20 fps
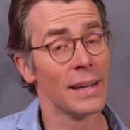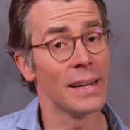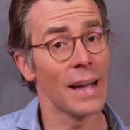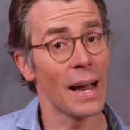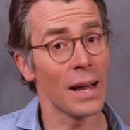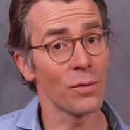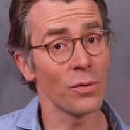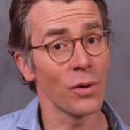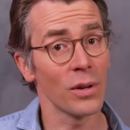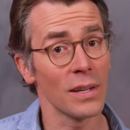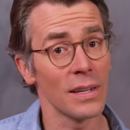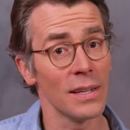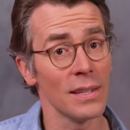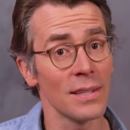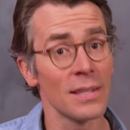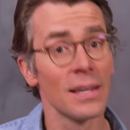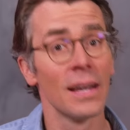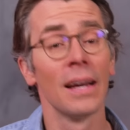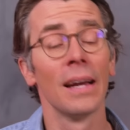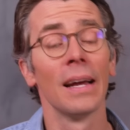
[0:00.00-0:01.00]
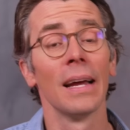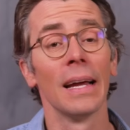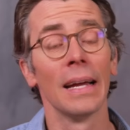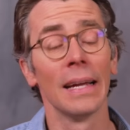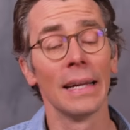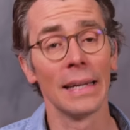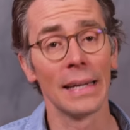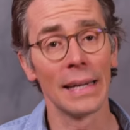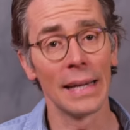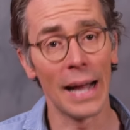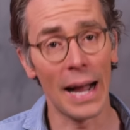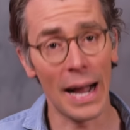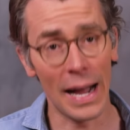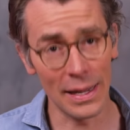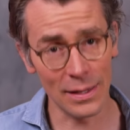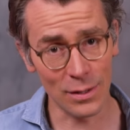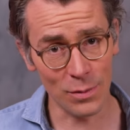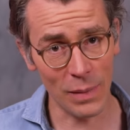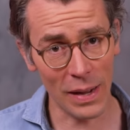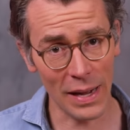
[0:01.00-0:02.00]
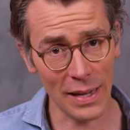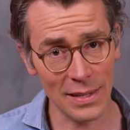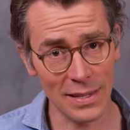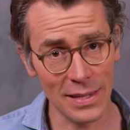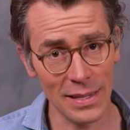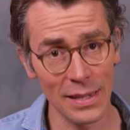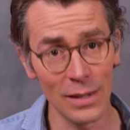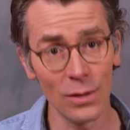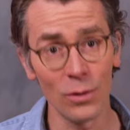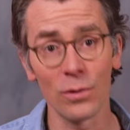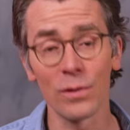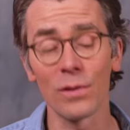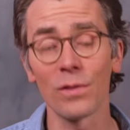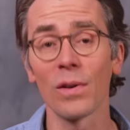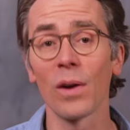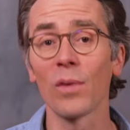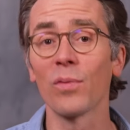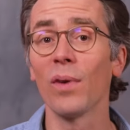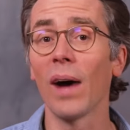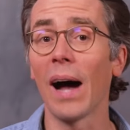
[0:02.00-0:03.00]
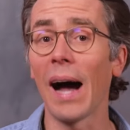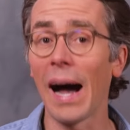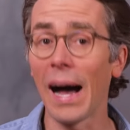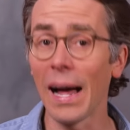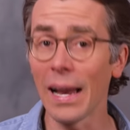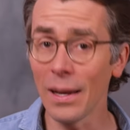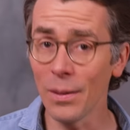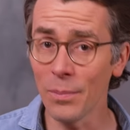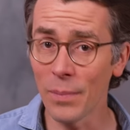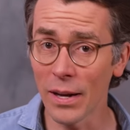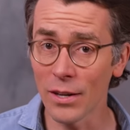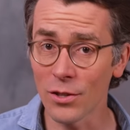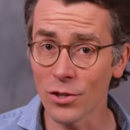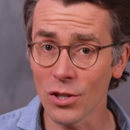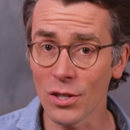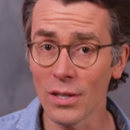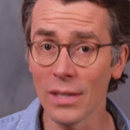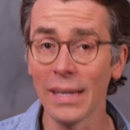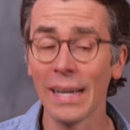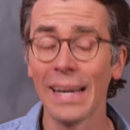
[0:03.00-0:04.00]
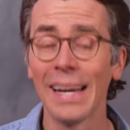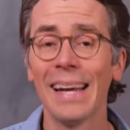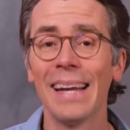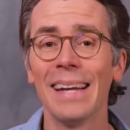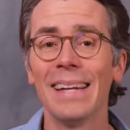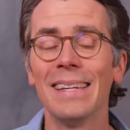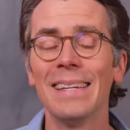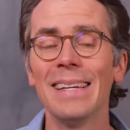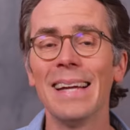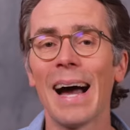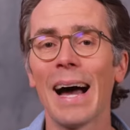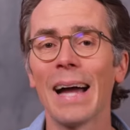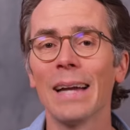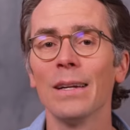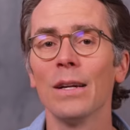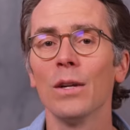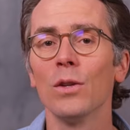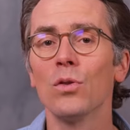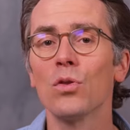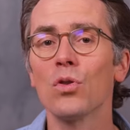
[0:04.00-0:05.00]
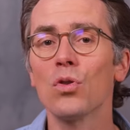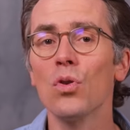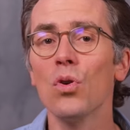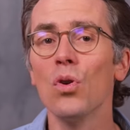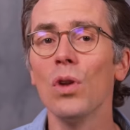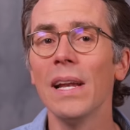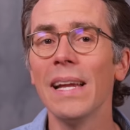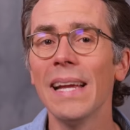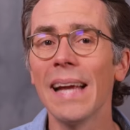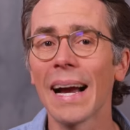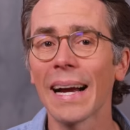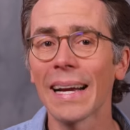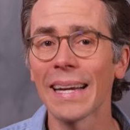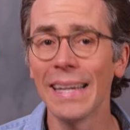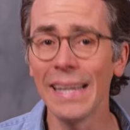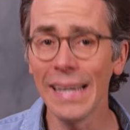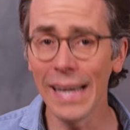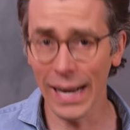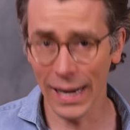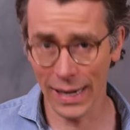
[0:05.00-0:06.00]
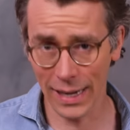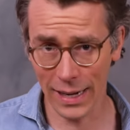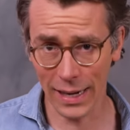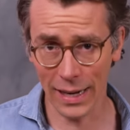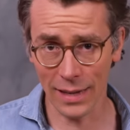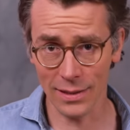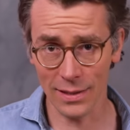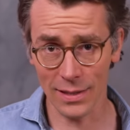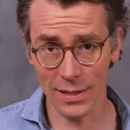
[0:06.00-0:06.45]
Die Antwort ist, ja, es macht Sinn. Und zwar für alle Menschen, die an Zöliakie erkrankt